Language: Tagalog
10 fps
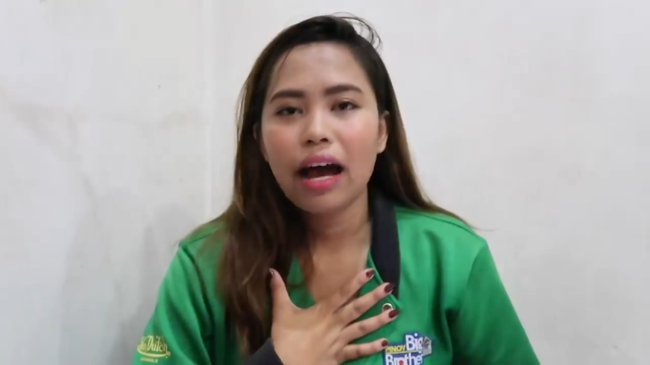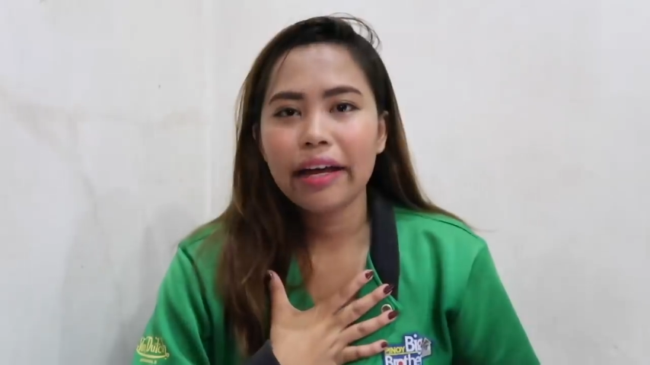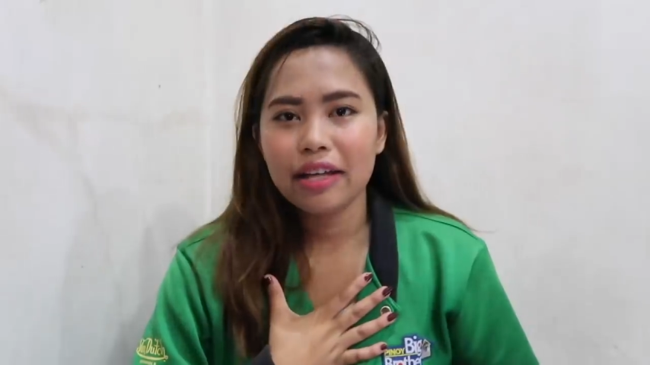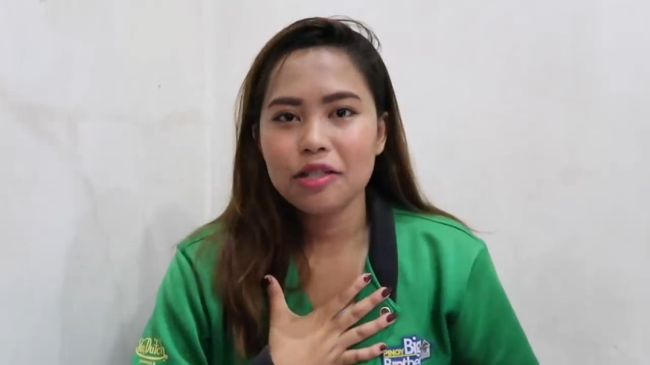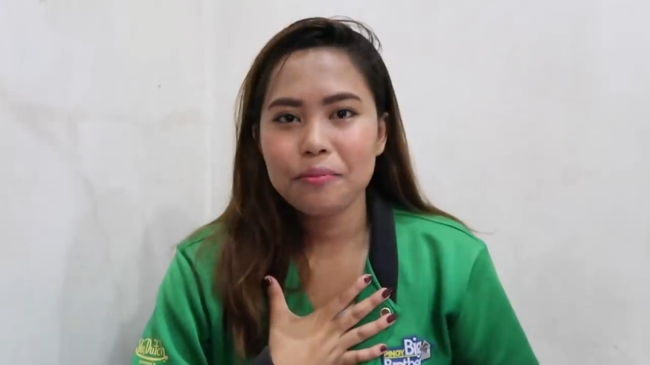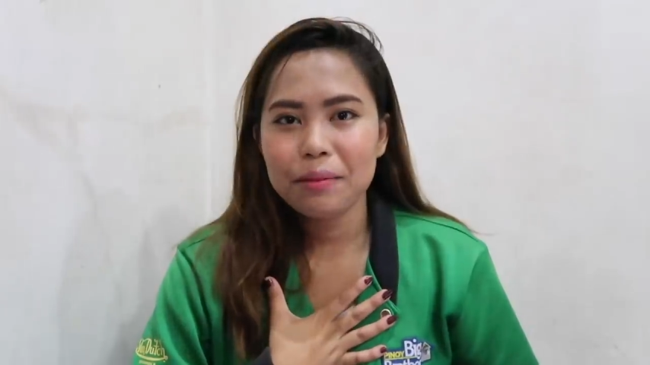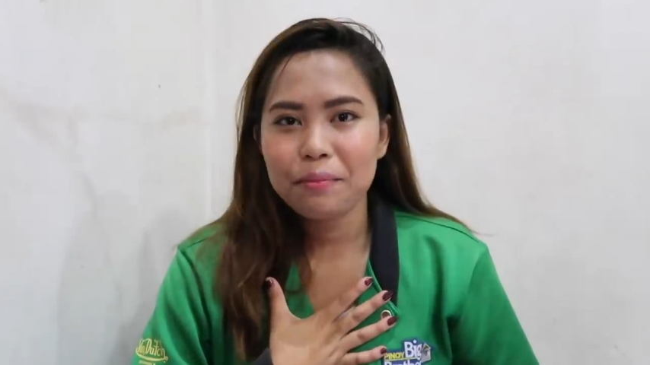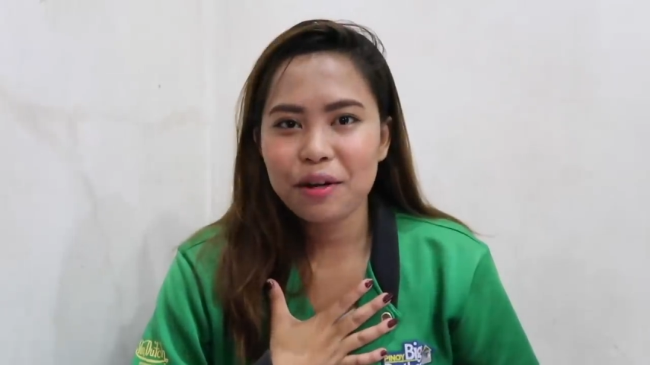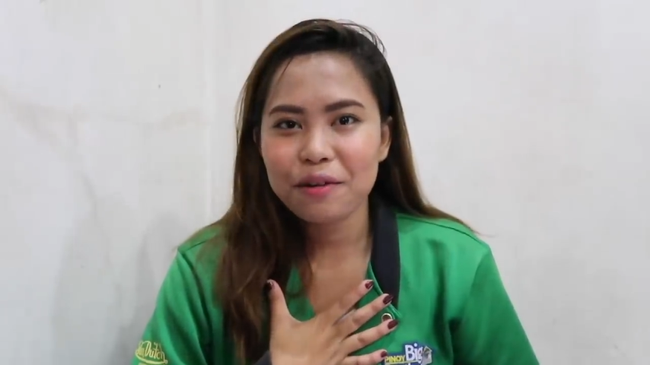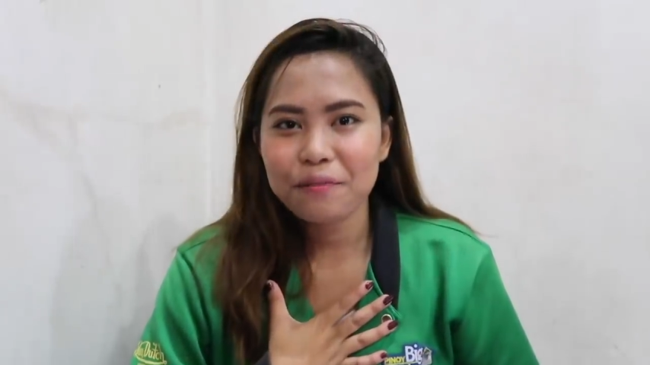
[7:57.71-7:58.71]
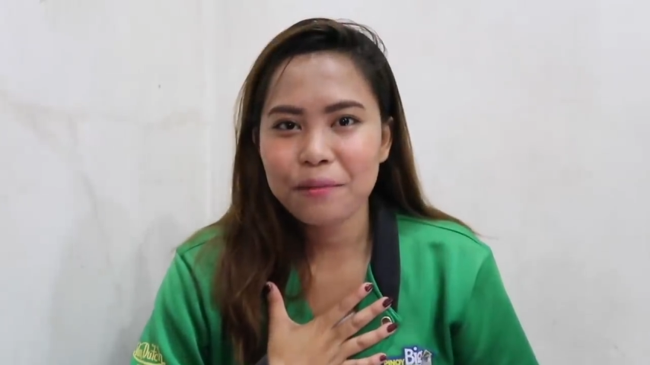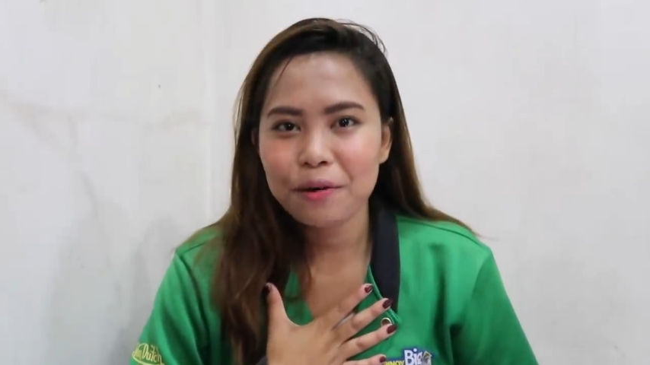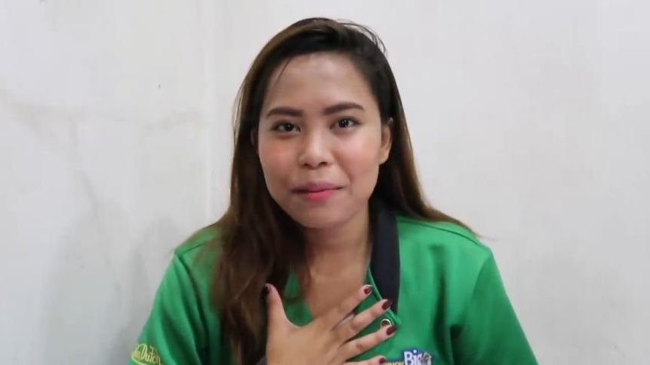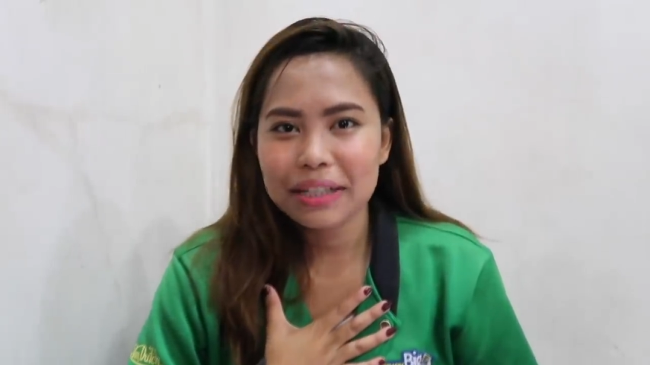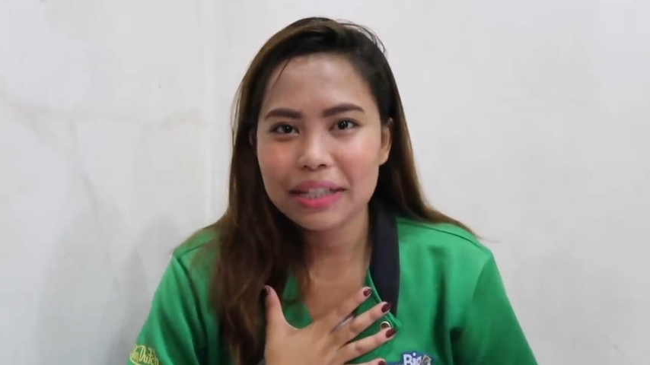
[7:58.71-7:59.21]
I can speak for,
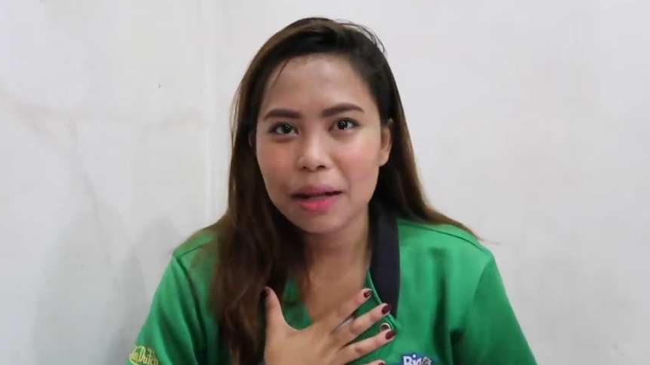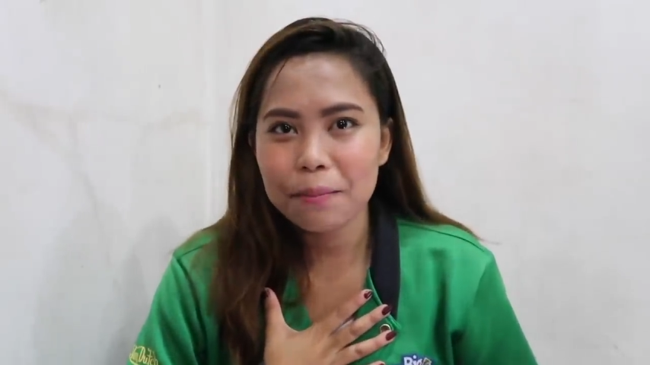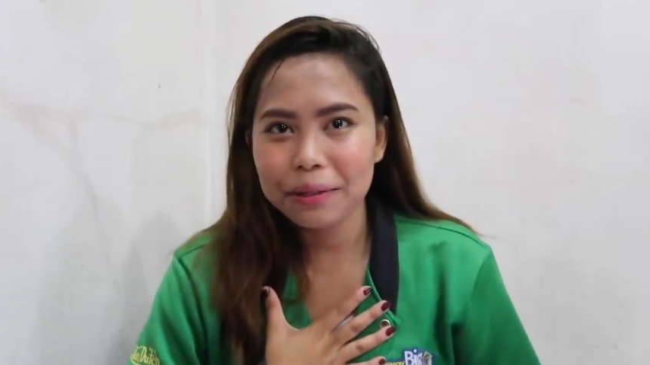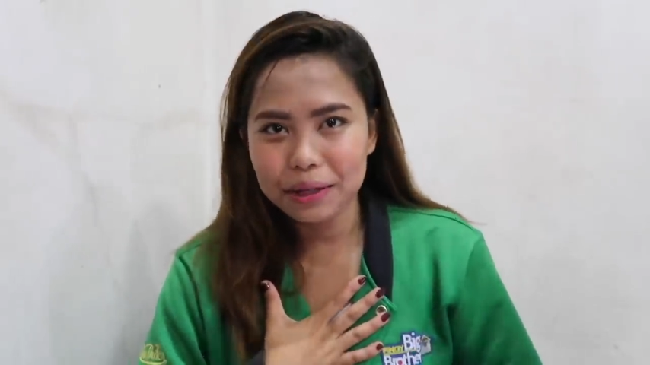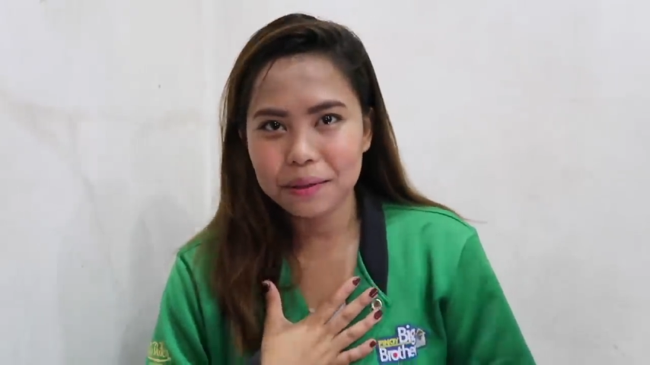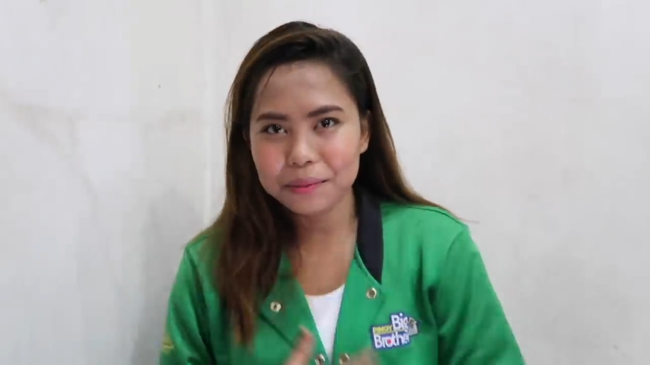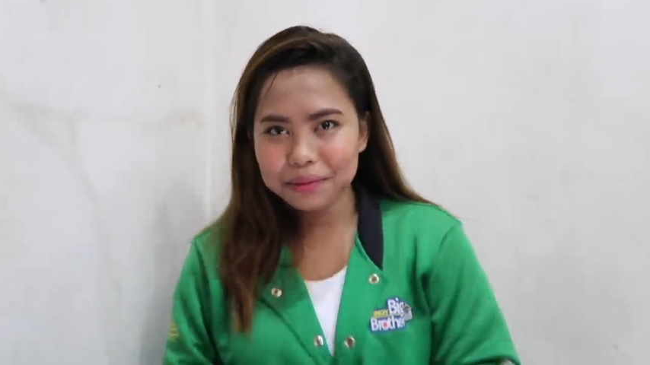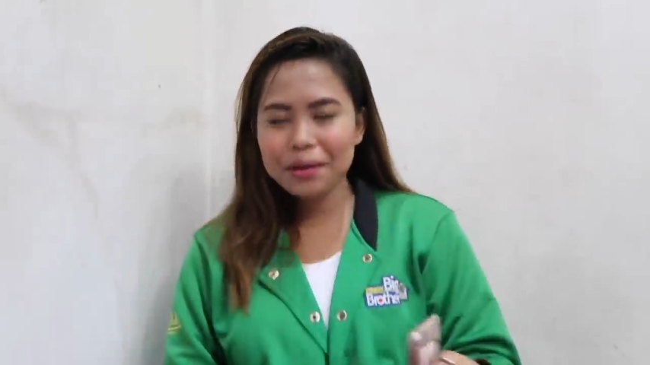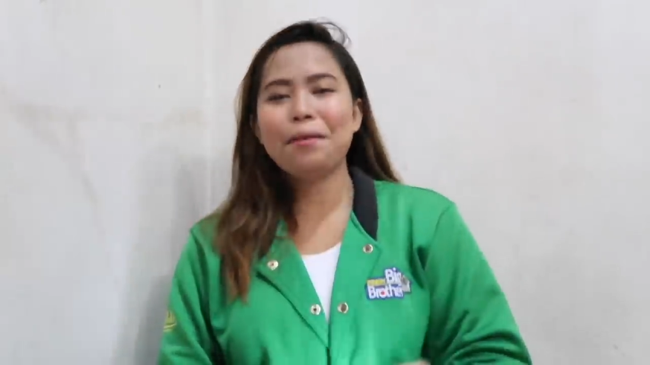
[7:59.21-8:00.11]
for myself, you know.